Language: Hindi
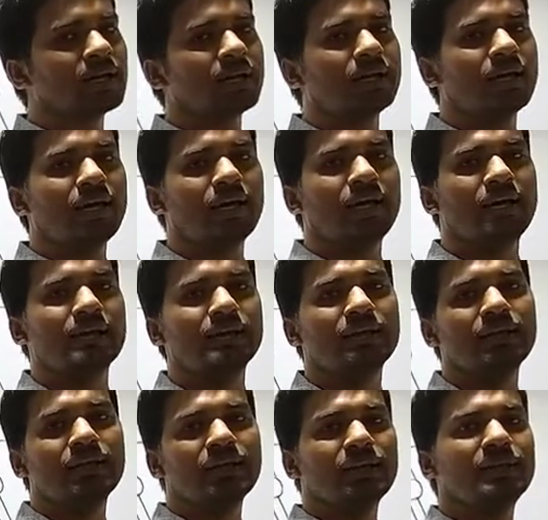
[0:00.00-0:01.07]
करना है
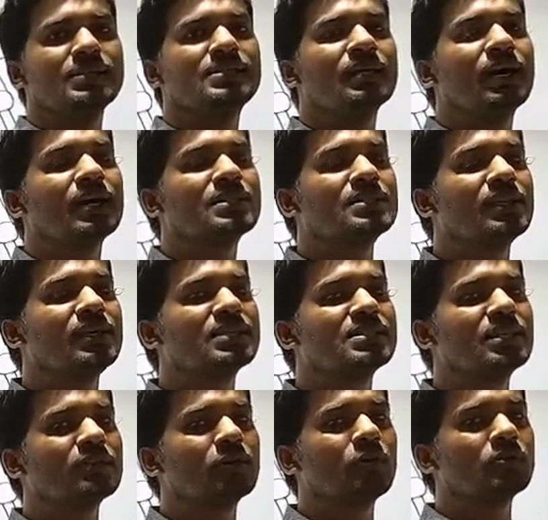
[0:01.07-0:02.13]
इस
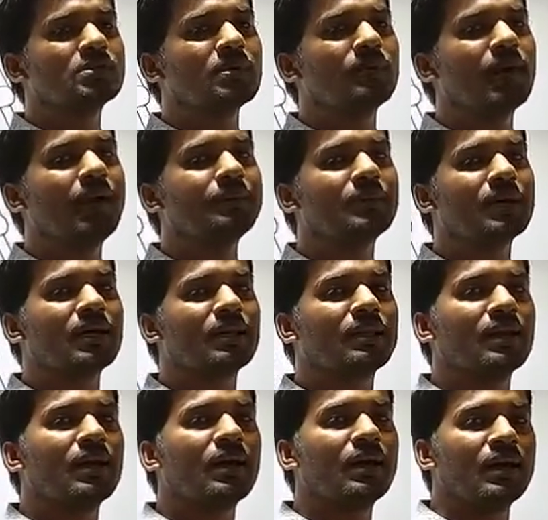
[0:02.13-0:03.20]
ऑक्सीलेशन को समाप्त
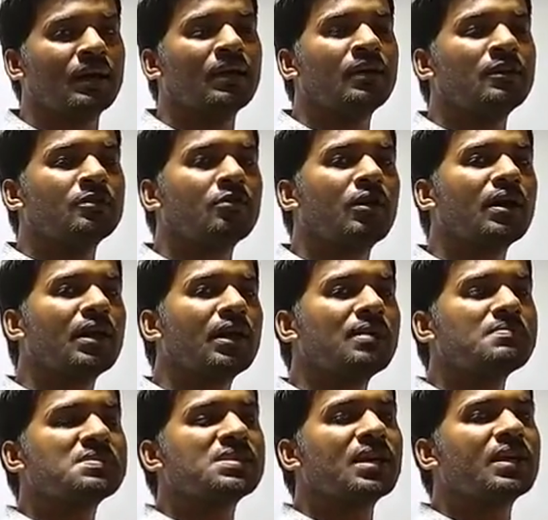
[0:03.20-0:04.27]
करना है तो अगर
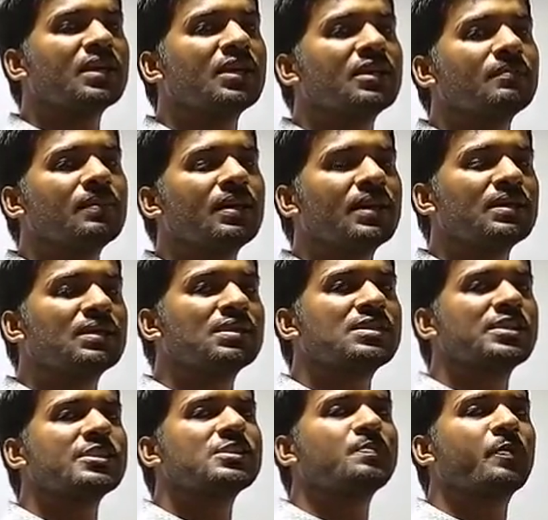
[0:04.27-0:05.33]
हम सर्किट में
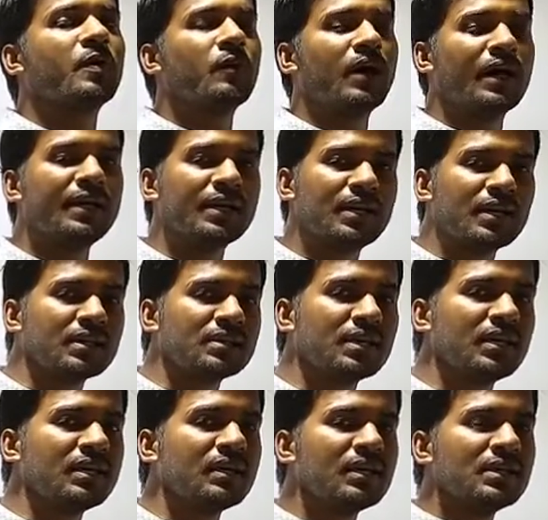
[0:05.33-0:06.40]
रजिस्टेंस प्रोवाइड कर
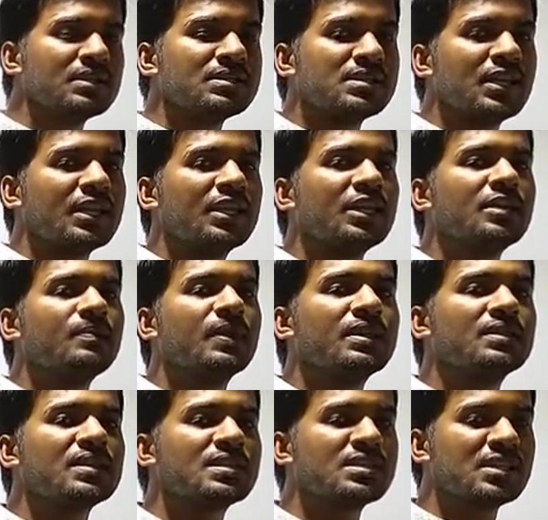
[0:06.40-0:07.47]
दें सर्किट में
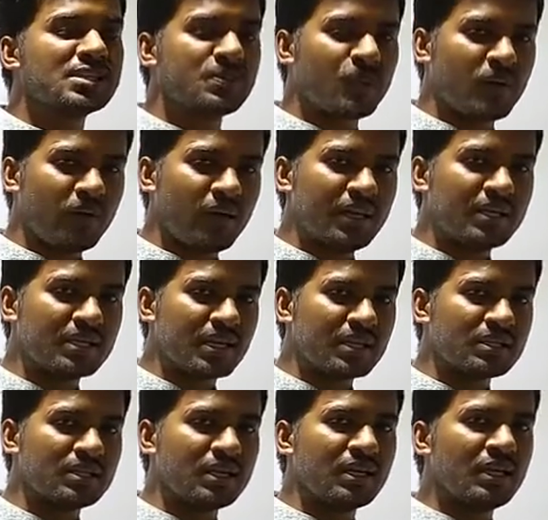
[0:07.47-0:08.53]
रजिस्टेंस प्रोवाइड कर
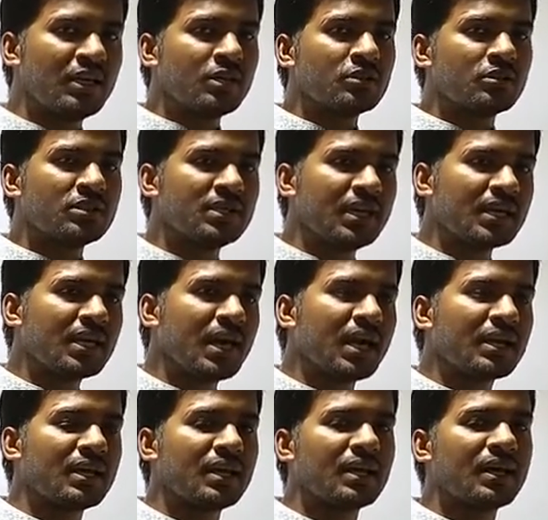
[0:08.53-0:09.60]
दें तो ये क्या
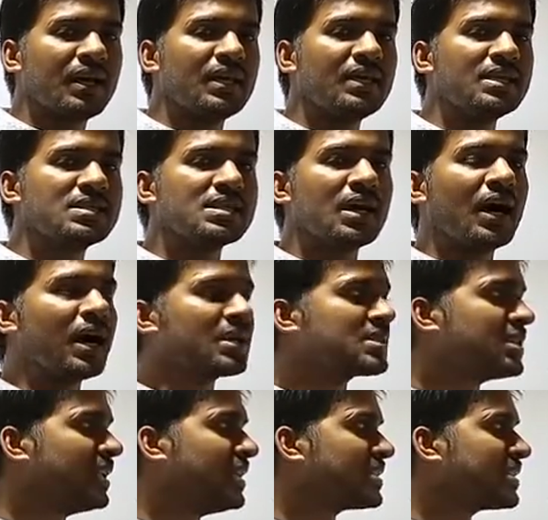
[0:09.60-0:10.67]
करेगा इस
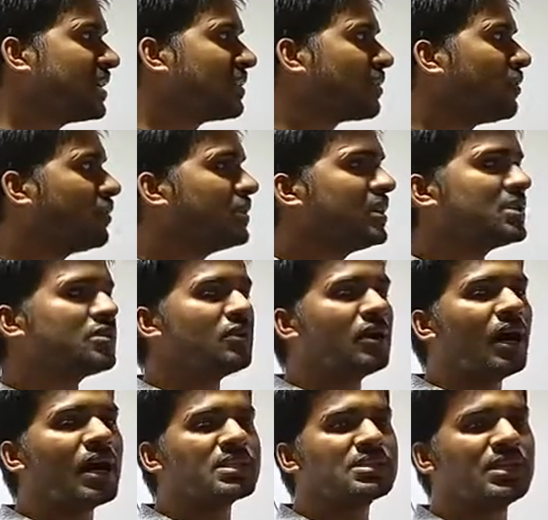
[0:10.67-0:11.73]
ऑक्सीलेशन को ये जो
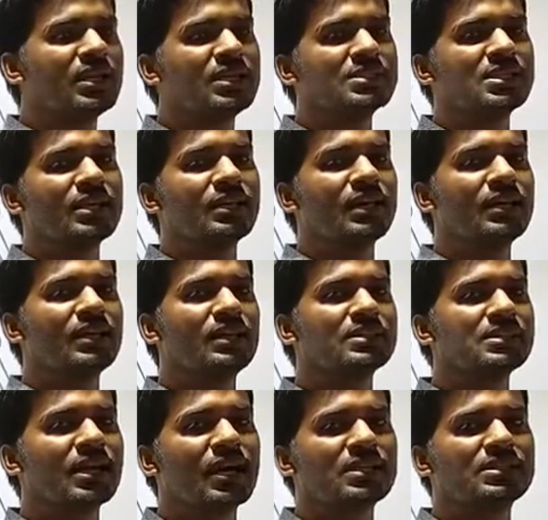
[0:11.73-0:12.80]
ऑक्सीलेशन है
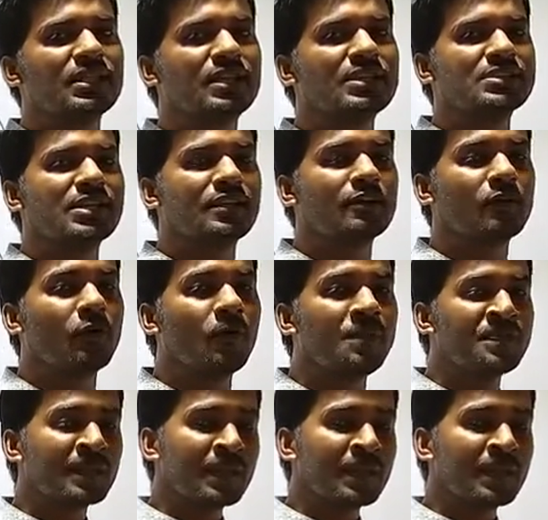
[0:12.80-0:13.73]
इस ऑक्सीलेशन को